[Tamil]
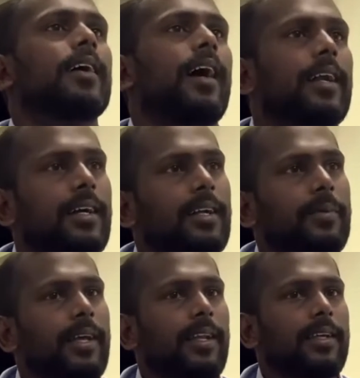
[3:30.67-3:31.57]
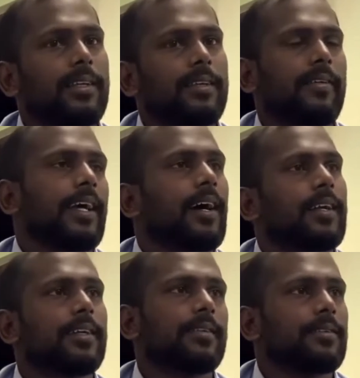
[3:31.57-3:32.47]
காடுகள் அப்படிங்கிறது
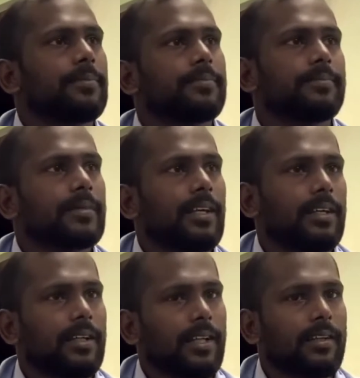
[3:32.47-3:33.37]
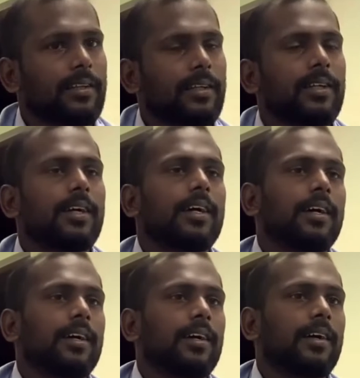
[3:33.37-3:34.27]
வயக்காடு அதாவது
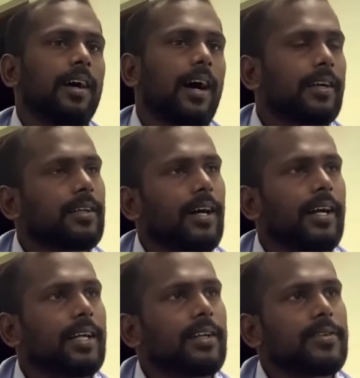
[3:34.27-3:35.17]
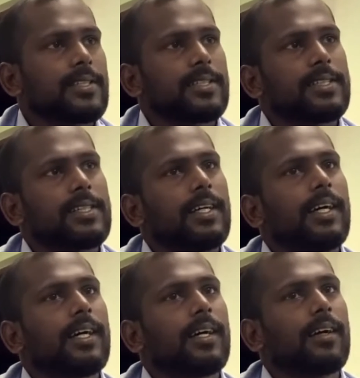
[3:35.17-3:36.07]
ஆடு ஆடுகளை வச்சுட்டு
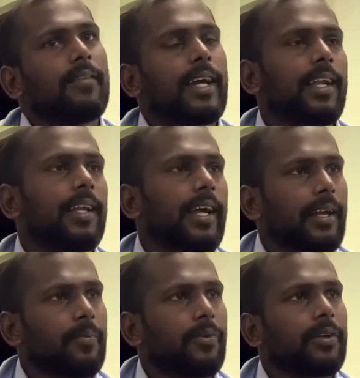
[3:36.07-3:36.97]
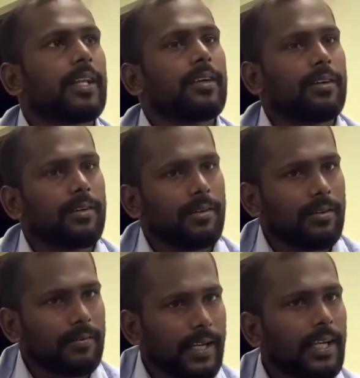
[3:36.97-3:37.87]
வயலில் கடை போட்டு அந்த
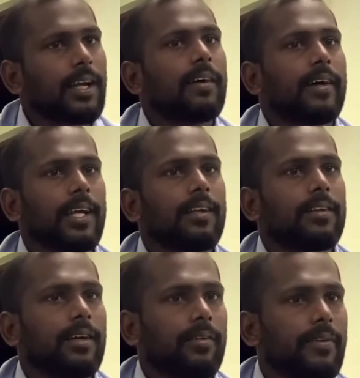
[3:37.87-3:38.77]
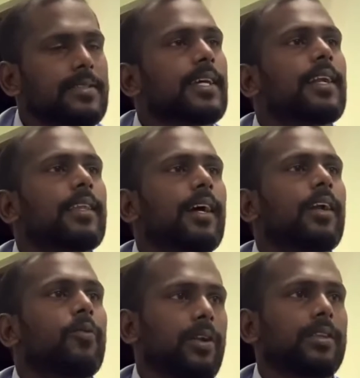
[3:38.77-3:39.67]
வயலுக்கு வயல் விவசாய
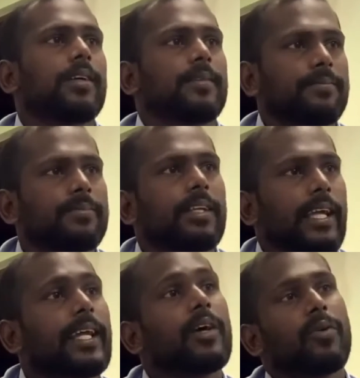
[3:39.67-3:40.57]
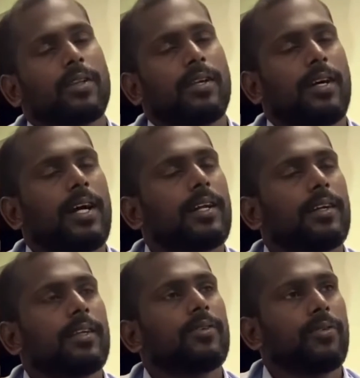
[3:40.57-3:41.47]
நிலத்துக்கான உரத்தை இயற்கை உரத்தை
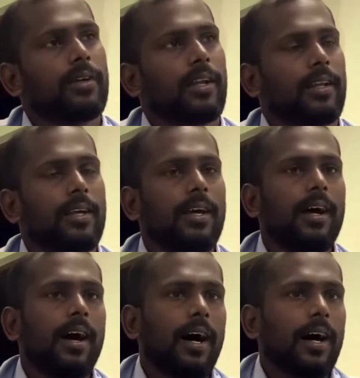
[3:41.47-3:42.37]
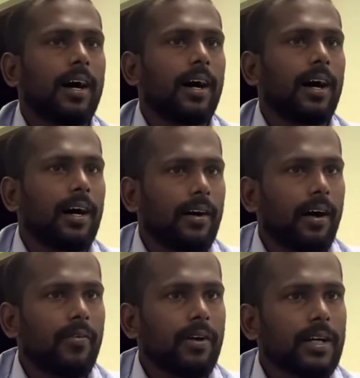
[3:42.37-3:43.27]
ஆடுகள்கிட்ட வந்து கொடுக்கறது
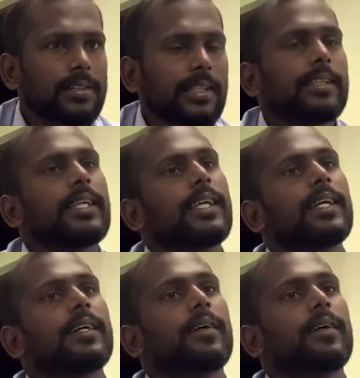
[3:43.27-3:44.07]
அவங்க சந்திக்கிற